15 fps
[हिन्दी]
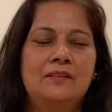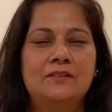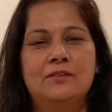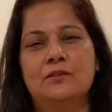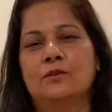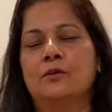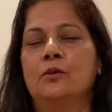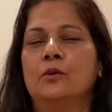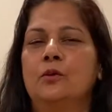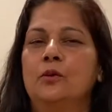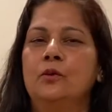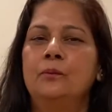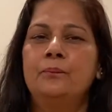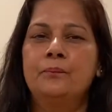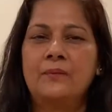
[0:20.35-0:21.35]
सो
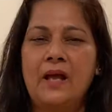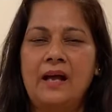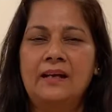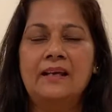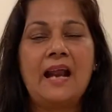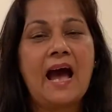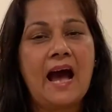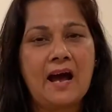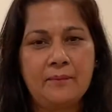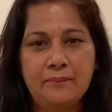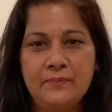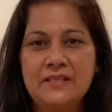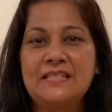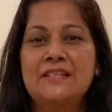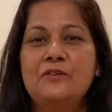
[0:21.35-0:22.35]
so, अगर आप
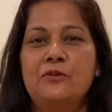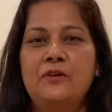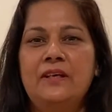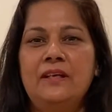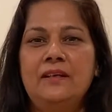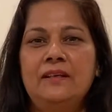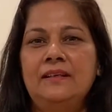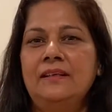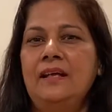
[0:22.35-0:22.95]
में से कोई